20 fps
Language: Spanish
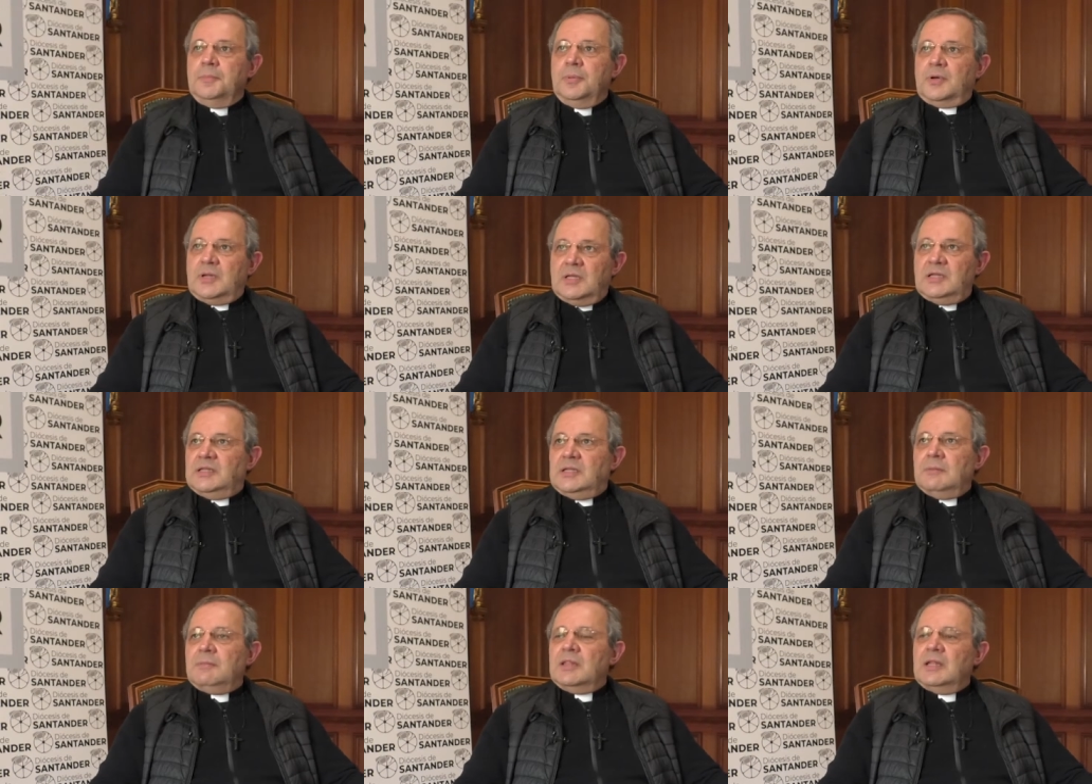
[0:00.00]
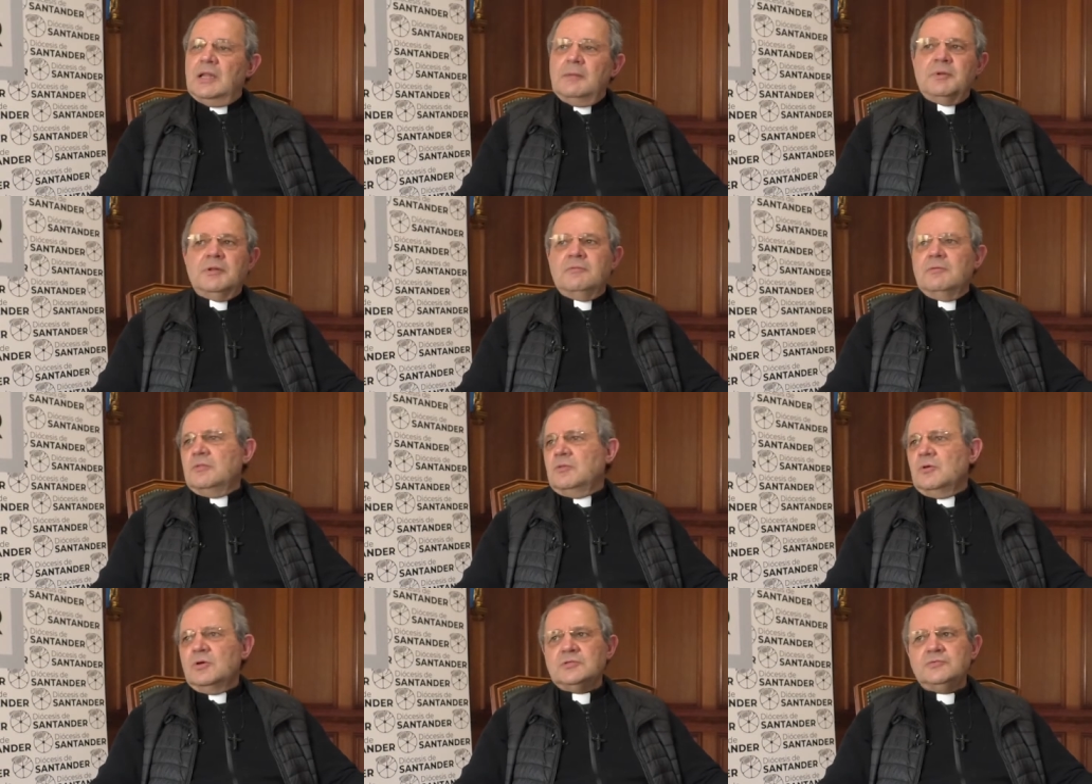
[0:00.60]
Porque el tema de la
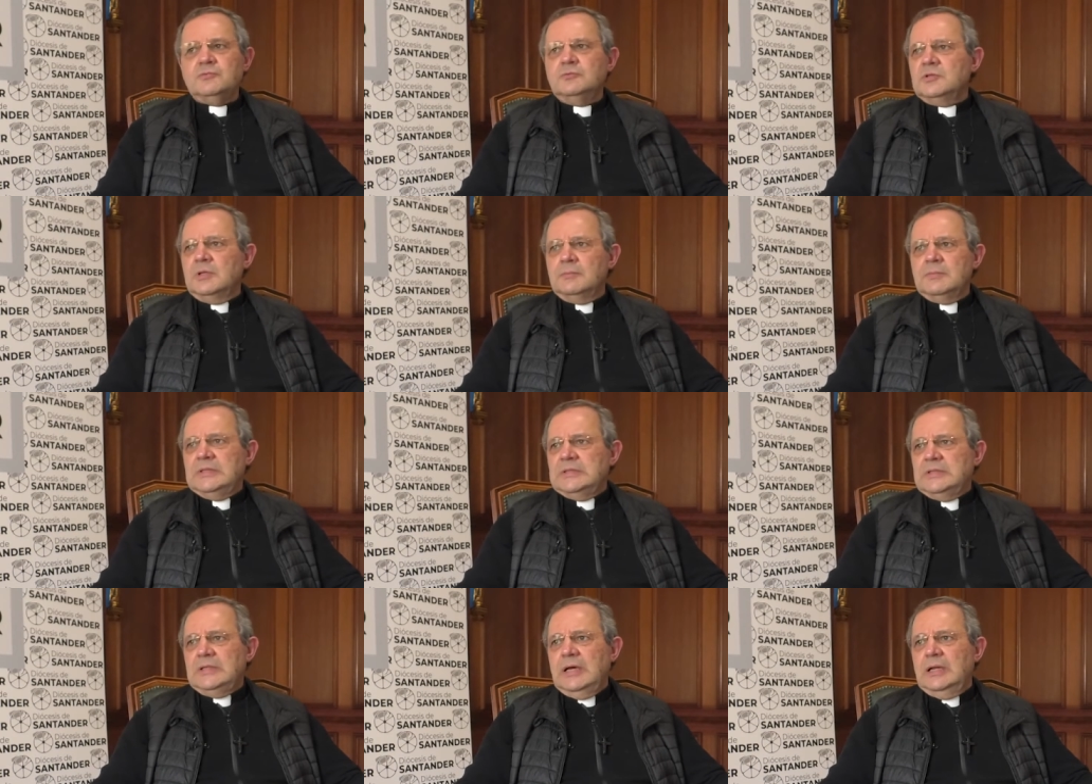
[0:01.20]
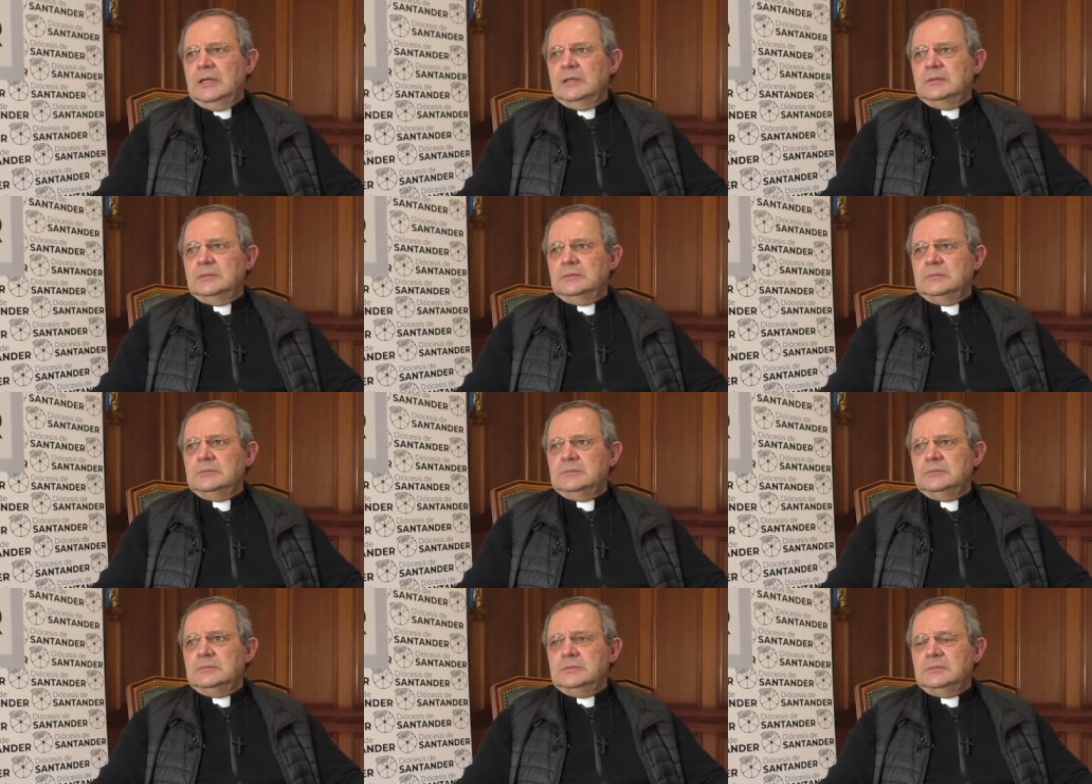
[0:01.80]
prevención es fundamental,
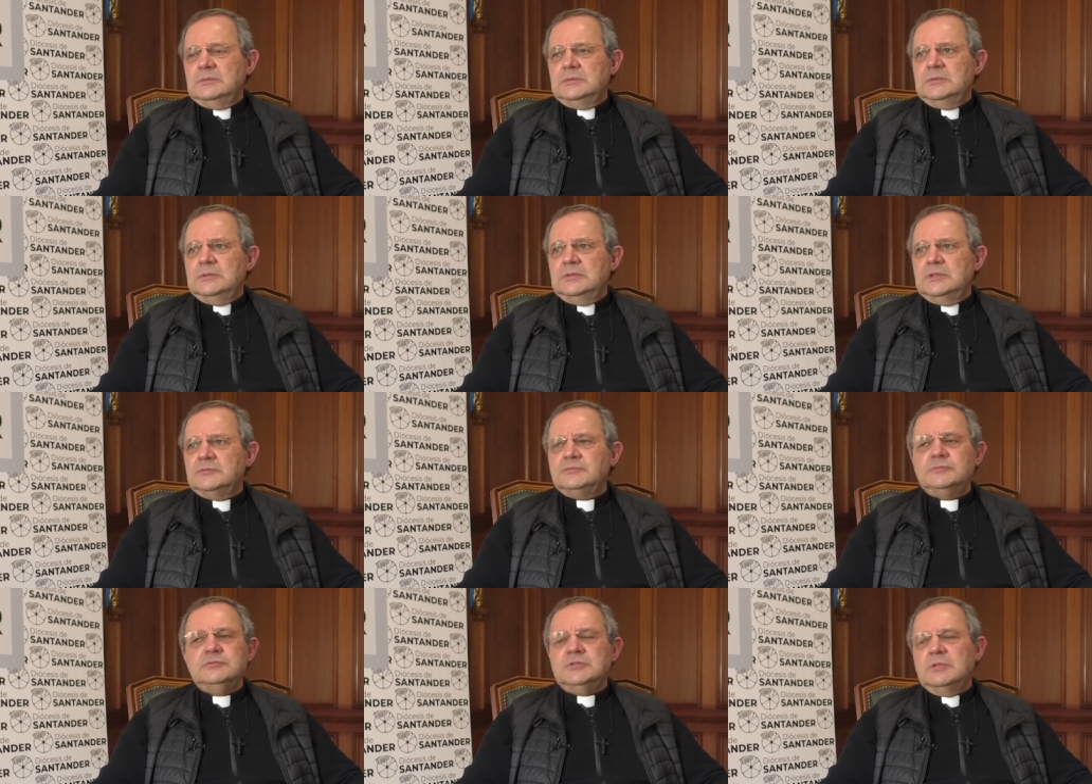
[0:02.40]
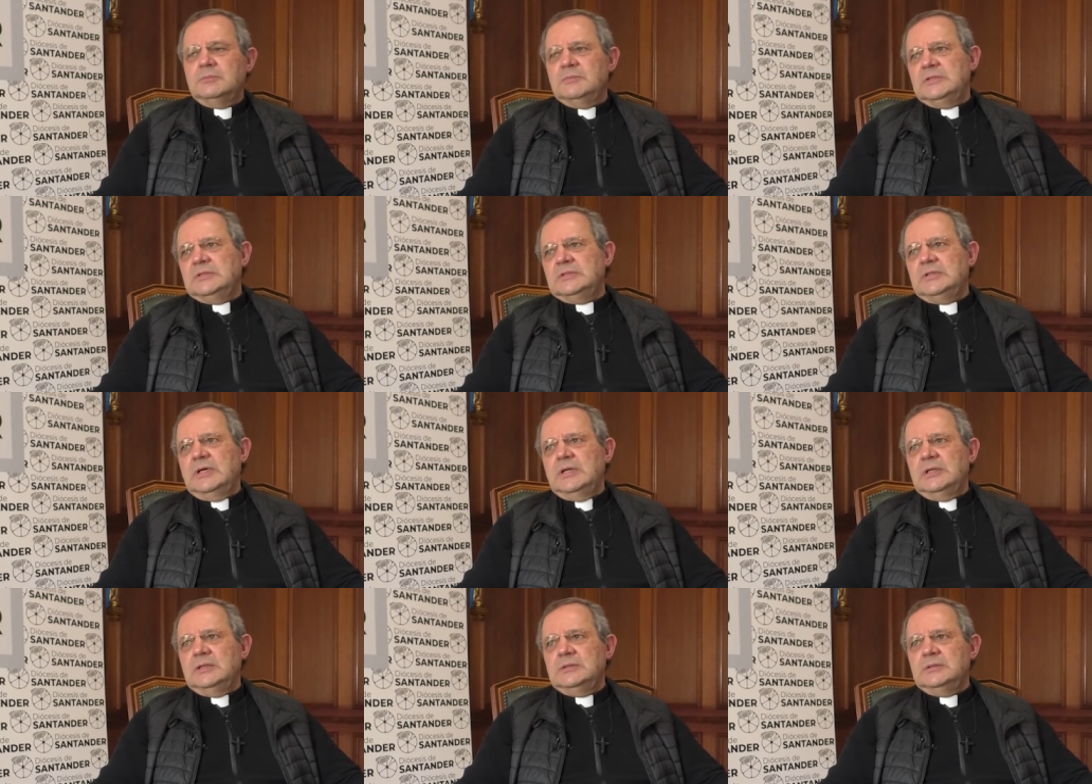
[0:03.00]
¿eh? es
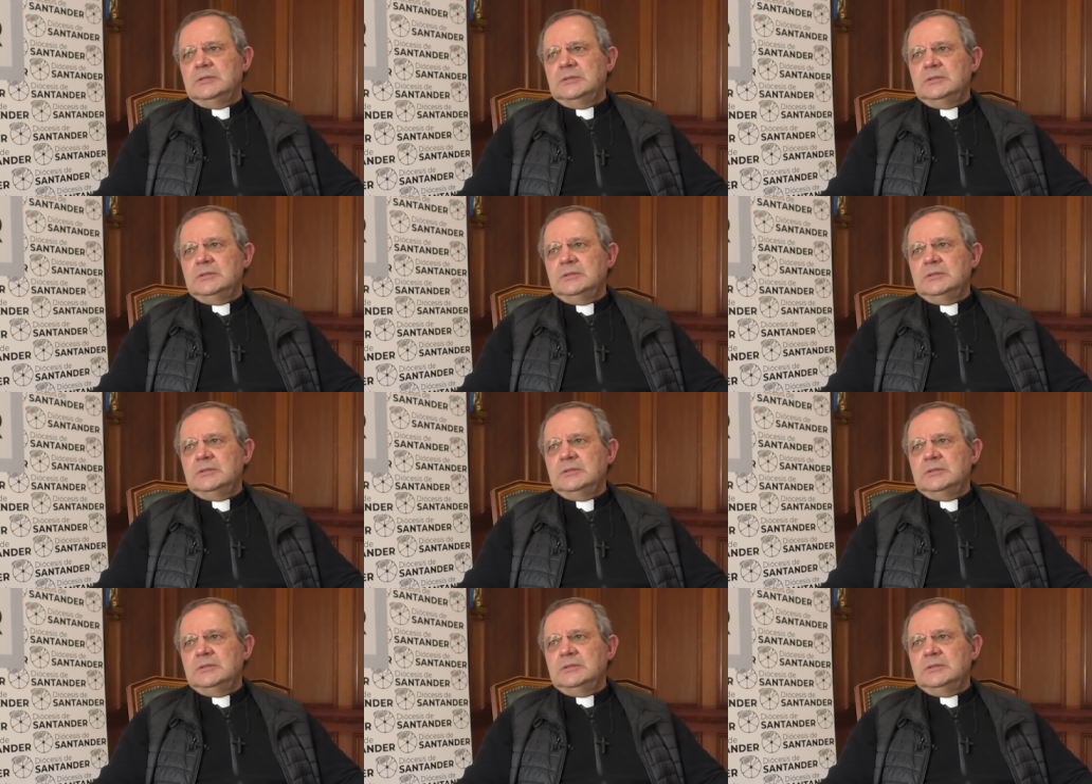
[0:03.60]
fundamental.